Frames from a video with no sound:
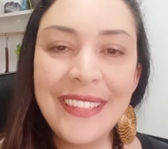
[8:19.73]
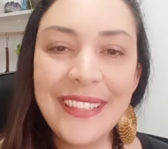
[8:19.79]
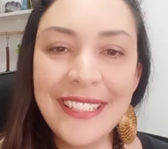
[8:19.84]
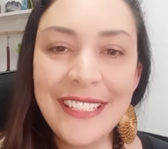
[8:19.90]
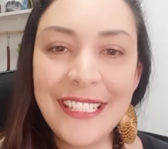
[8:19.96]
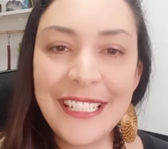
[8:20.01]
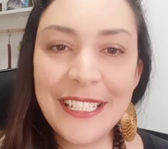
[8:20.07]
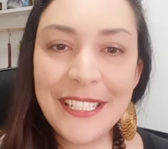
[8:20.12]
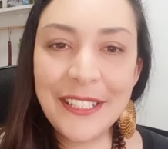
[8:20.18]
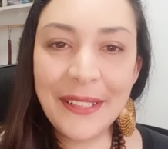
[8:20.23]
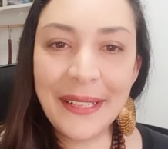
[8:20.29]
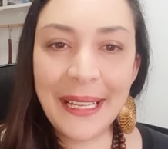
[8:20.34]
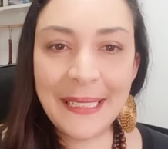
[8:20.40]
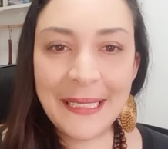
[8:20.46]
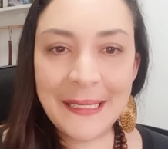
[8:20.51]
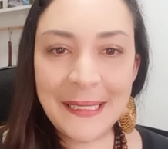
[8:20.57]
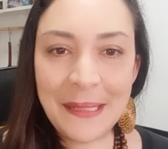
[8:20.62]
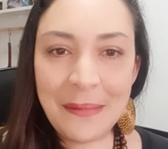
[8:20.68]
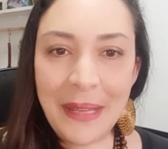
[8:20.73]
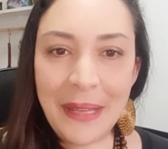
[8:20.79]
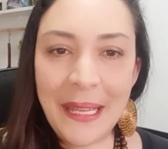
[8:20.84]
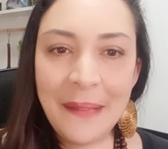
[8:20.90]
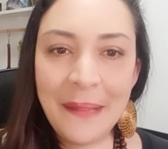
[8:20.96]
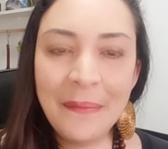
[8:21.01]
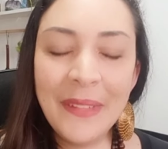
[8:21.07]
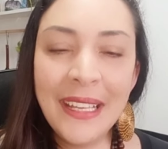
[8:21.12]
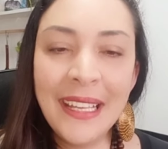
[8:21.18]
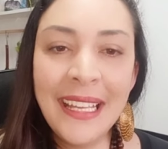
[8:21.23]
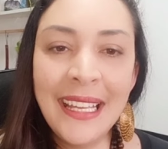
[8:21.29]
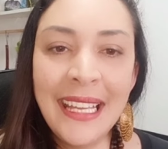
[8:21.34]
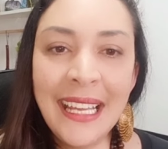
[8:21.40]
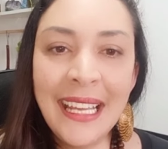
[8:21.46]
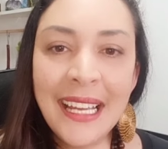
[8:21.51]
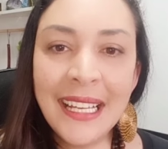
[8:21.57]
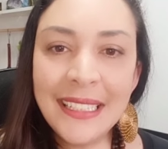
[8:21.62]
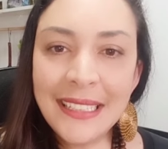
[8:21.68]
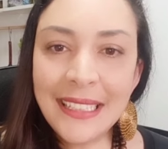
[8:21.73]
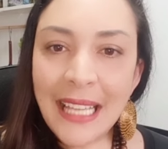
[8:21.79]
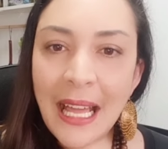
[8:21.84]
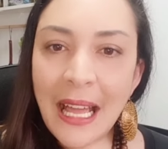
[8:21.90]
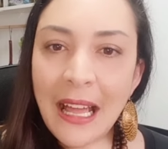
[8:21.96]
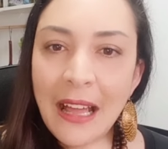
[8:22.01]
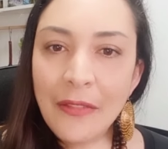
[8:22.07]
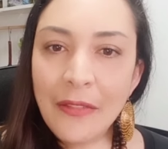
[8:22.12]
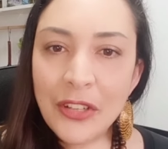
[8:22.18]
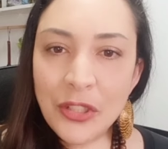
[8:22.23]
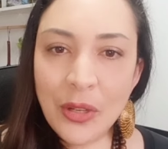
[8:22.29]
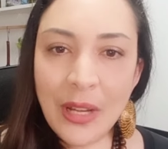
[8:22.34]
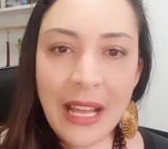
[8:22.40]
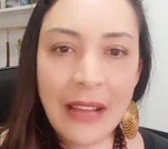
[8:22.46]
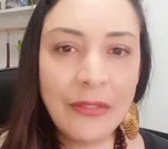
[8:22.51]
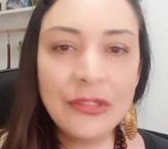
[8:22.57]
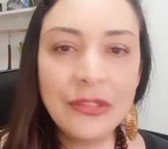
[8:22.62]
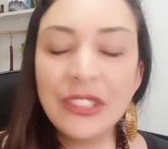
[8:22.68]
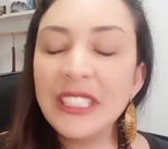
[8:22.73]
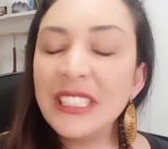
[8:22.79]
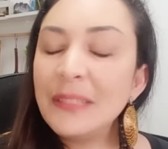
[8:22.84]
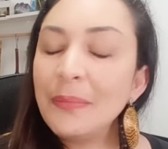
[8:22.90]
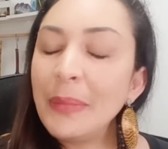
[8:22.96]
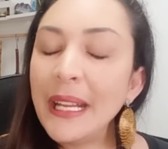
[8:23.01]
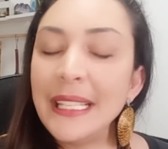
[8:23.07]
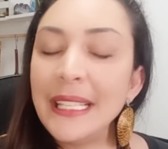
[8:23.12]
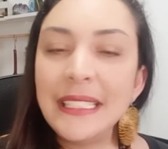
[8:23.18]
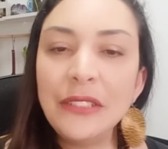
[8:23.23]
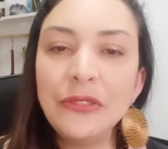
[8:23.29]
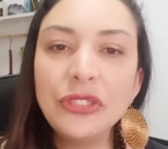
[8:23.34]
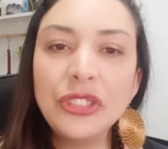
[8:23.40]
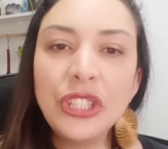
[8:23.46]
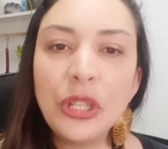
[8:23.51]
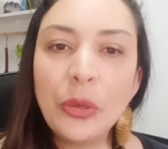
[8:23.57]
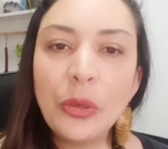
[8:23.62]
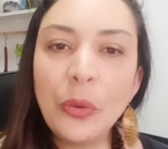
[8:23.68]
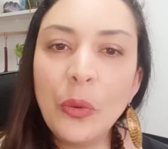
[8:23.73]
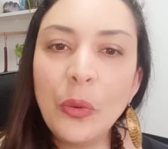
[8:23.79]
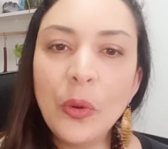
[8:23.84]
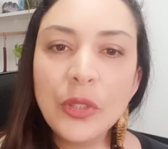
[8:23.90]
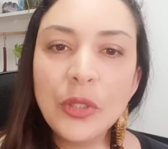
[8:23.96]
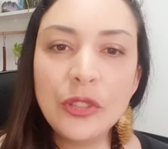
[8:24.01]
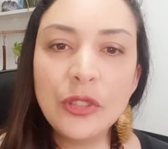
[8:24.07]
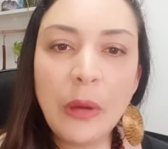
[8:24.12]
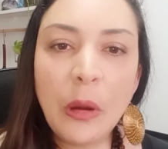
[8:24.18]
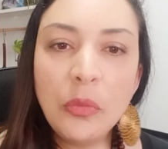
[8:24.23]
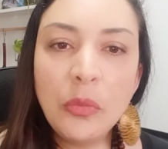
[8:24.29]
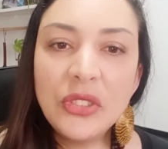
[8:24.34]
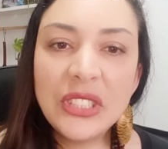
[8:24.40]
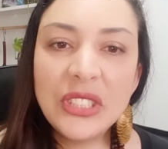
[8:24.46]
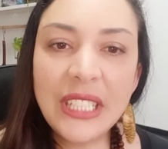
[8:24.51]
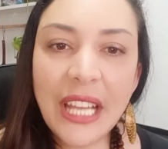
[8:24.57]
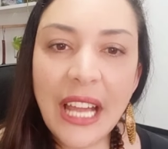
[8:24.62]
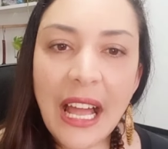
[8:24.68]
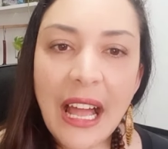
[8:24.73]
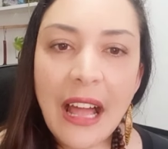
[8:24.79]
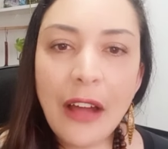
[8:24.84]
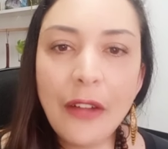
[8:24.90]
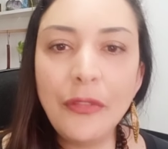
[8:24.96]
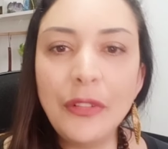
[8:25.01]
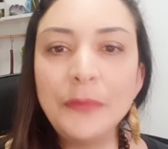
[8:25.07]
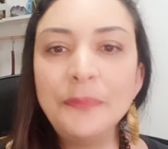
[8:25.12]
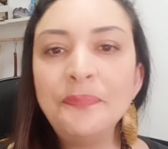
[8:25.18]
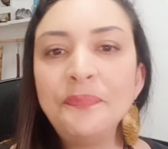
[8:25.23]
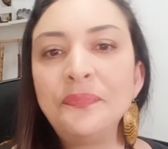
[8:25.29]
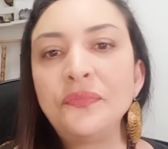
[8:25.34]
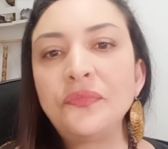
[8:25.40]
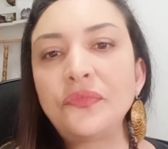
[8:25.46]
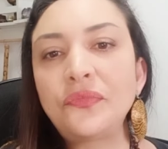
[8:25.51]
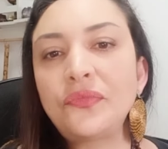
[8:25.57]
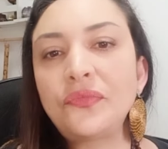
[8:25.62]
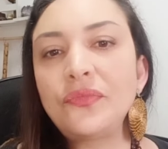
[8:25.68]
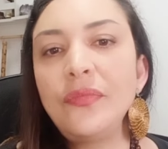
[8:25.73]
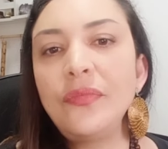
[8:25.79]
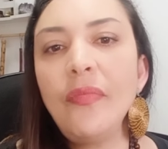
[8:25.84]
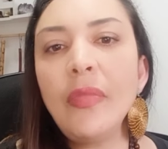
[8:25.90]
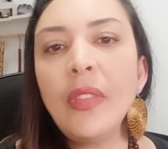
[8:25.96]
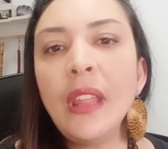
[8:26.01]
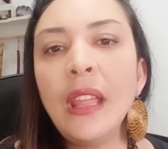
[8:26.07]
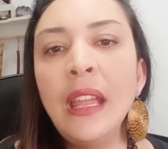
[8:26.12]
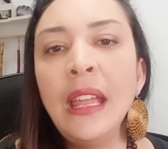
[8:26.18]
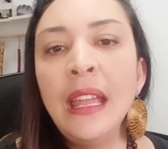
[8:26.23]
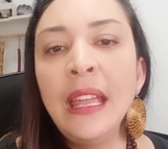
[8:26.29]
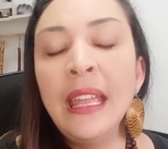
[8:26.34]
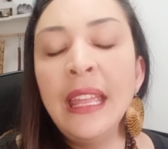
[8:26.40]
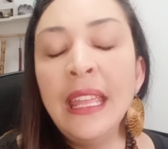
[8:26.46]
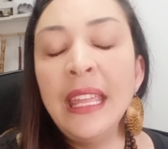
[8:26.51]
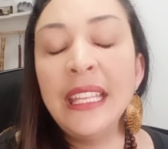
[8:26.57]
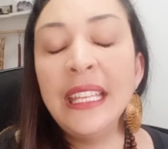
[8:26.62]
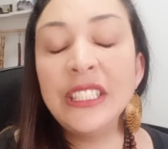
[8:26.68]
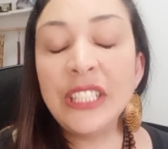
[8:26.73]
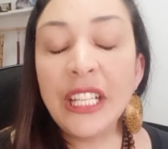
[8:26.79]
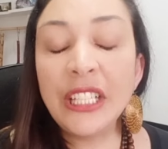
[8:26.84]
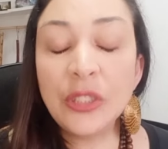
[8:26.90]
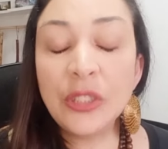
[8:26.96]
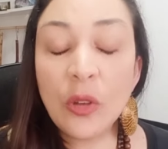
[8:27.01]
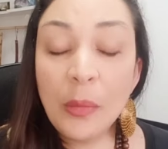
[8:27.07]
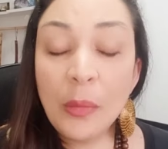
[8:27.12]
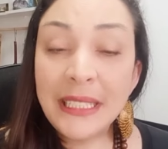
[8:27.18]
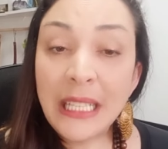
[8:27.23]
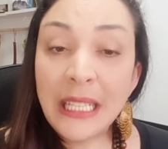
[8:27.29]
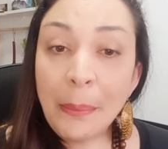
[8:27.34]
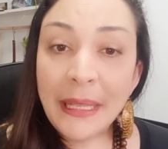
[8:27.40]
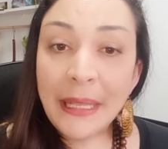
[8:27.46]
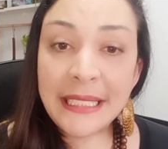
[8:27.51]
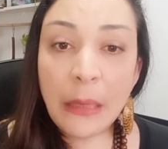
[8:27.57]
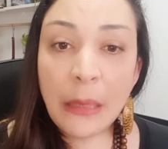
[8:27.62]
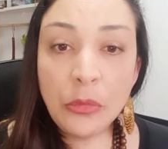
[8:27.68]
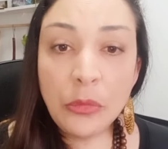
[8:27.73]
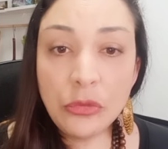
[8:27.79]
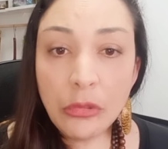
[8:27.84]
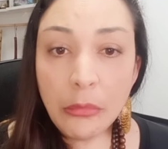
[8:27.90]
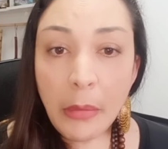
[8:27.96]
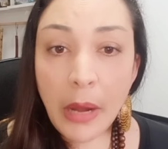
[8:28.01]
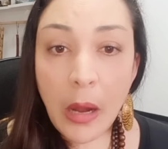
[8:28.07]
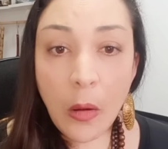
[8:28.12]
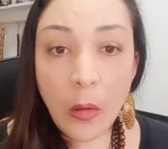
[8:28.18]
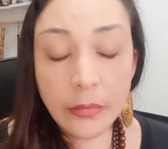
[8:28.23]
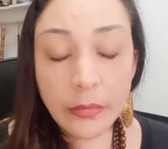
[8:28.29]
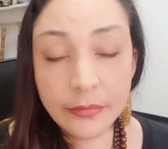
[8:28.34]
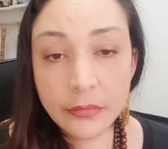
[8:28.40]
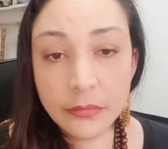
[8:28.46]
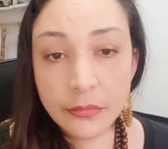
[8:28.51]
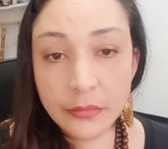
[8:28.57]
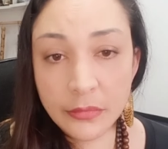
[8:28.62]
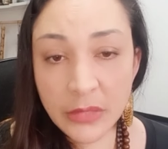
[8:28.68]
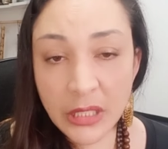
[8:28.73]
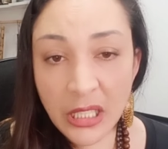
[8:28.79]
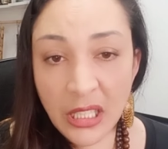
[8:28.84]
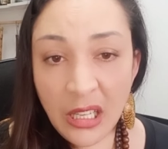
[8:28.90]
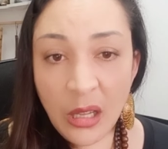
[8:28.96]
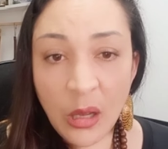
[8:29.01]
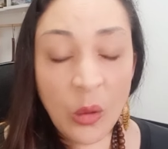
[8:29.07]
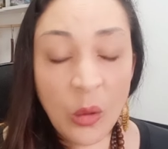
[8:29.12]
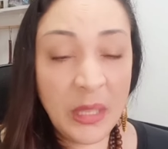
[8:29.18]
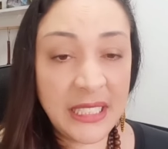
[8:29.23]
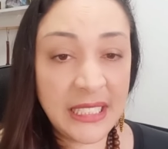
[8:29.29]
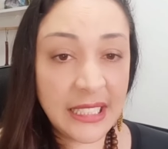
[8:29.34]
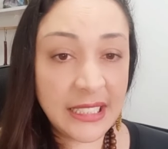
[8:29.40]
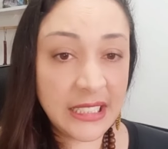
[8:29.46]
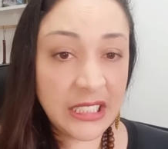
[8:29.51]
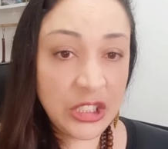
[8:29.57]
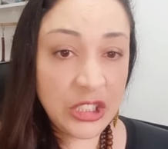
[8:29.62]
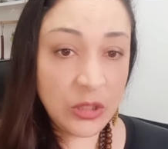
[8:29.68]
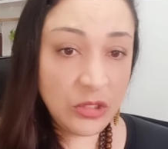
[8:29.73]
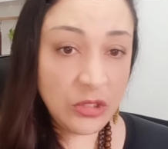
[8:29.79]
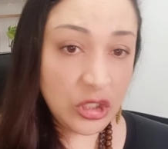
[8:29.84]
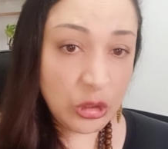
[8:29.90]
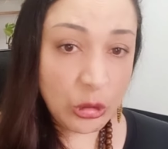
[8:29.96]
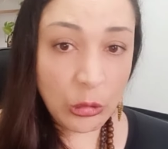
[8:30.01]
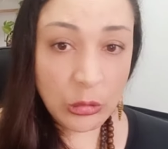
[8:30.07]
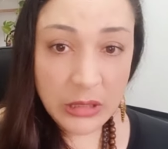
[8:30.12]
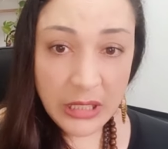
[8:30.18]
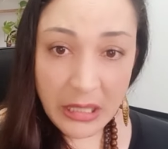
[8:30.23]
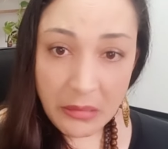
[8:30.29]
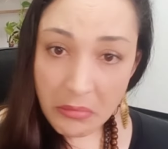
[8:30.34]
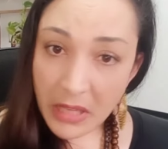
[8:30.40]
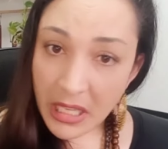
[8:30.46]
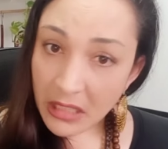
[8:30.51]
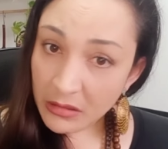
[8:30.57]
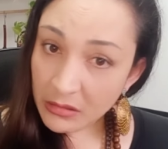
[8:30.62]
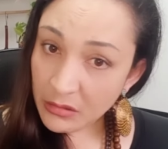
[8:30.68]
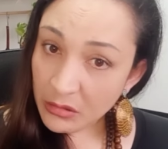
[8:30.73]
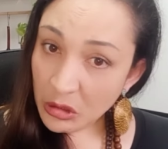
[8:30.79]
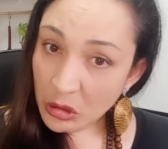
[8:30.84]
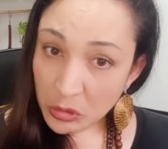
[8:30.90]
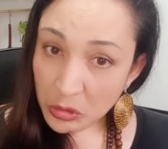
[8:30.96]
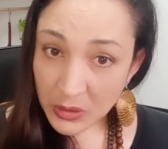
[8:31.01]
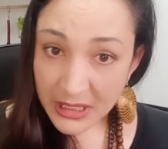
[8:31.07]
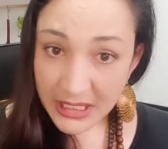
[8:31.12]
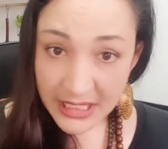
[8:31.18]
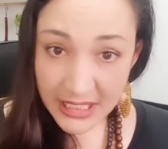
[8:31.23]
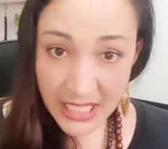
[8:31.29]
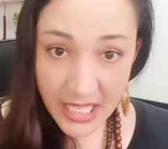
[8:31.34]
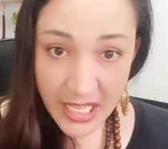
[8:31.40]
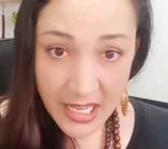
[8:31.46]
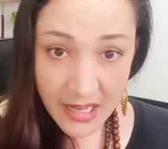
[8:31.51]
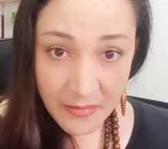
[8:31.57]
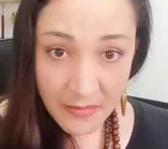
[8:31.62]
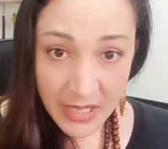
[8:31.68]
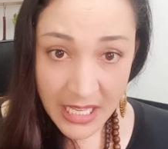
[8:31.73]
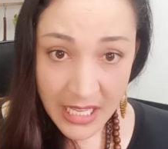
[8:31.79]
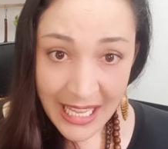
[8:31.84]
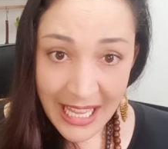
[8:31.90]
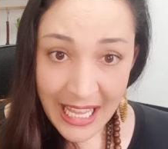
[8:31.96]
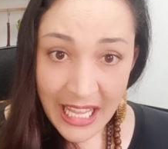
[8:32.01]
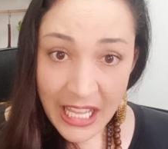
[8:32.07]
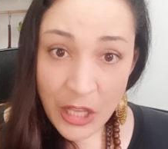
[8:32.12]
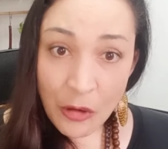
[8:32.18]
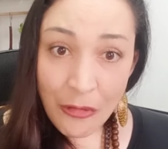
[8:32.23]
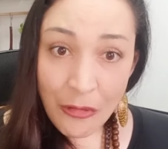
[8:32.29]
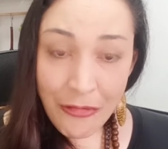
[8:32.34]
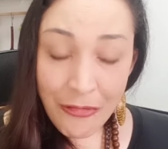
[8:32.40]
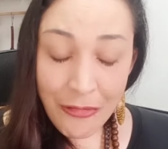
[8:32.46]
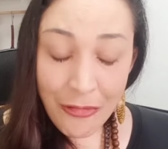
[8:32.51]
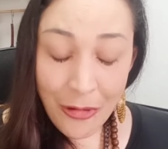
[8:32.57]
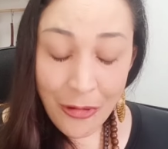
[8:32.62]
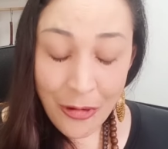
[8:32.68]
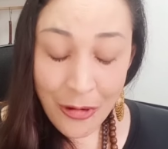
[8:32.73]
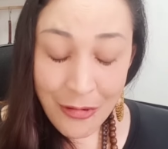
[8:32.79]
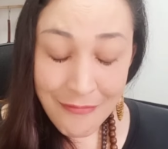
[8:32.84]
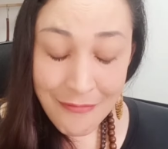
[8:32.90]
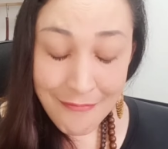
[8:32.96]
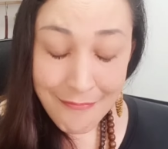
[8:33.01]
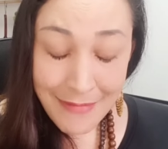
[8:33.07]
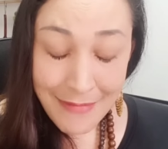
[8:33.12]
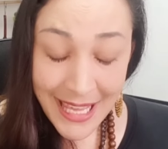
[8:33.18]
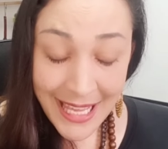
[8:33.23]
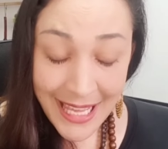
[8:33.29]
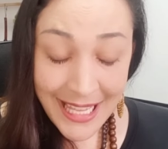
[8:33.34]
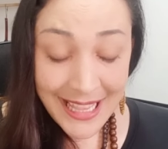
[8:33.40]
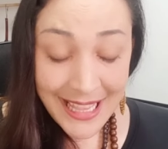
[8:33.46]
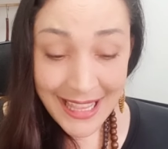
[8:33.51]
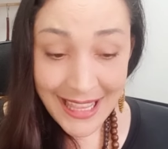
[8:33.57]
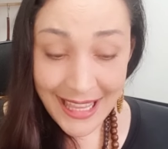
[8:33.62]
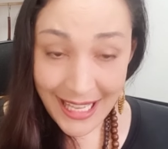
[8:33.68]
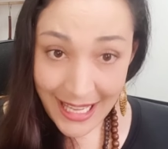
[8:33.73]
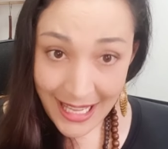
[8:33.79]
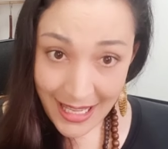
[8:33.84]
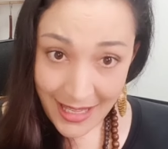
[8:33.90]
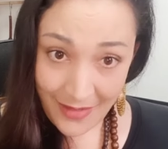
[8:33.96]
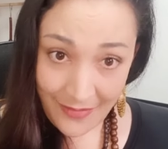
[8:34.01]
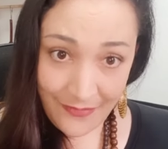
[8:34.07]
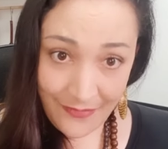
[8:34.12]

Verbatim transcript: direcionadas em mim, cantava, jogava uns sprayzinhos cheiroso, balbuciava. E gente, eu comecei a passar muito mal. Comecei a sentir um enjoo tremendo, eu tossia e eu vomitei.